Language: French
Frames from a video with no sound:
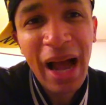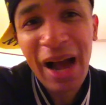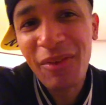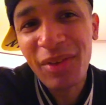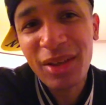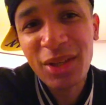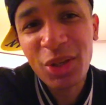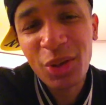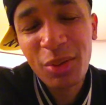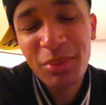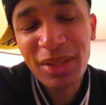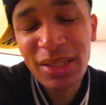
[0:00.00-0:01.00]
avec
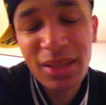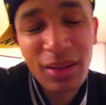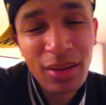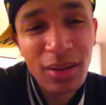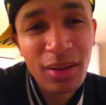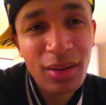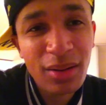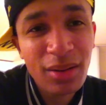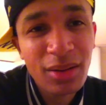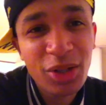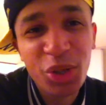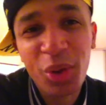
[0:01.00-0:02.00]
Mister
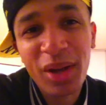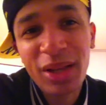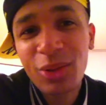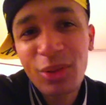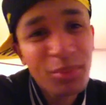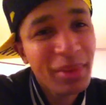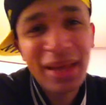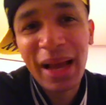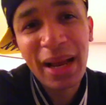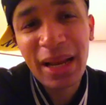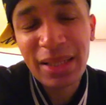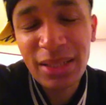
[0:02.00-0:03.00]
Jean Reno
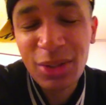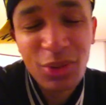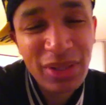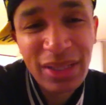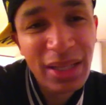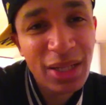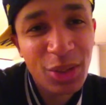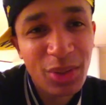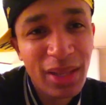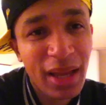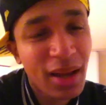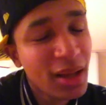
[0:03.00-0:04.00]
méga classique aussi
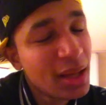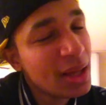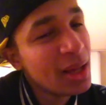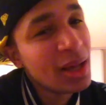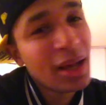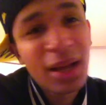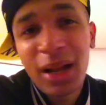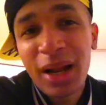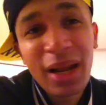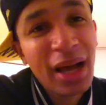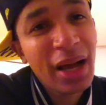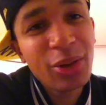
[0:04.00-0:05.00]
légendaire
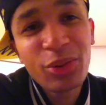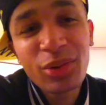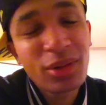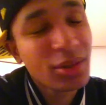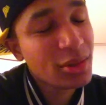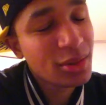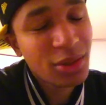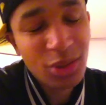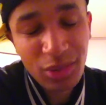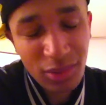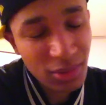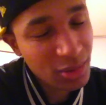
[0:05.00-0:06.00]
Là, Luc,
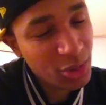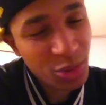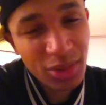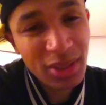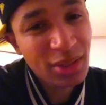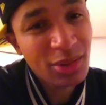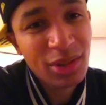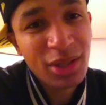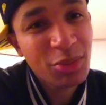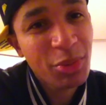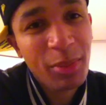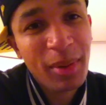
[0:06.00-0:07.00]
je, suis désolé,
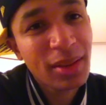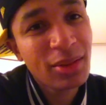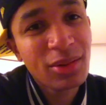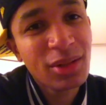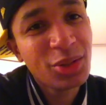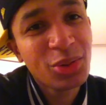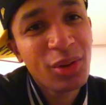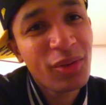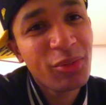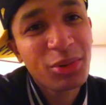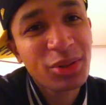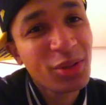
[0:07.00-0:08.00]
je ne peux pas te donner du
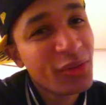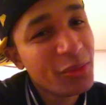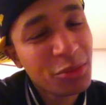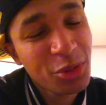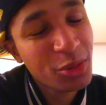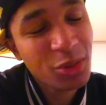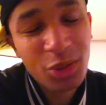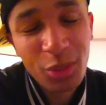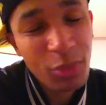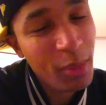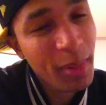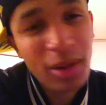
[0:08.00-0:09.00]
love pour ce film, je,
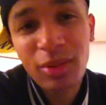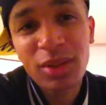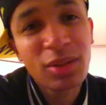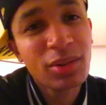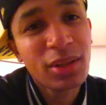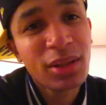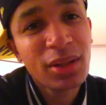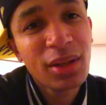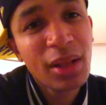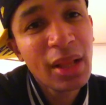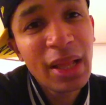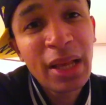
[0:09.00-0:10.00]
ne peux pas cautionner.
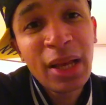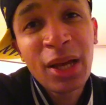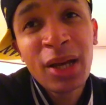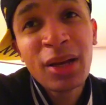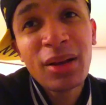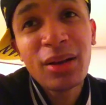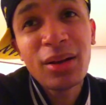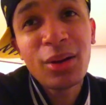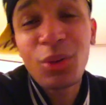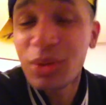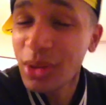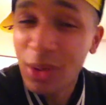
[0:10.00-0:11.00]
Euh,
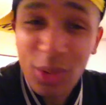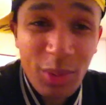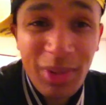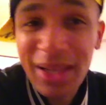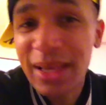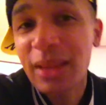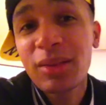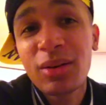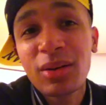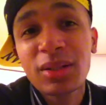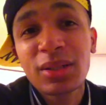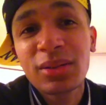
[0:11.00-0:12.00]
on est en
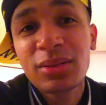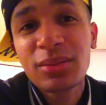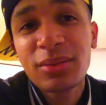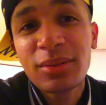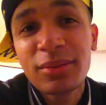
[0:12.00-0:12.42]
2014.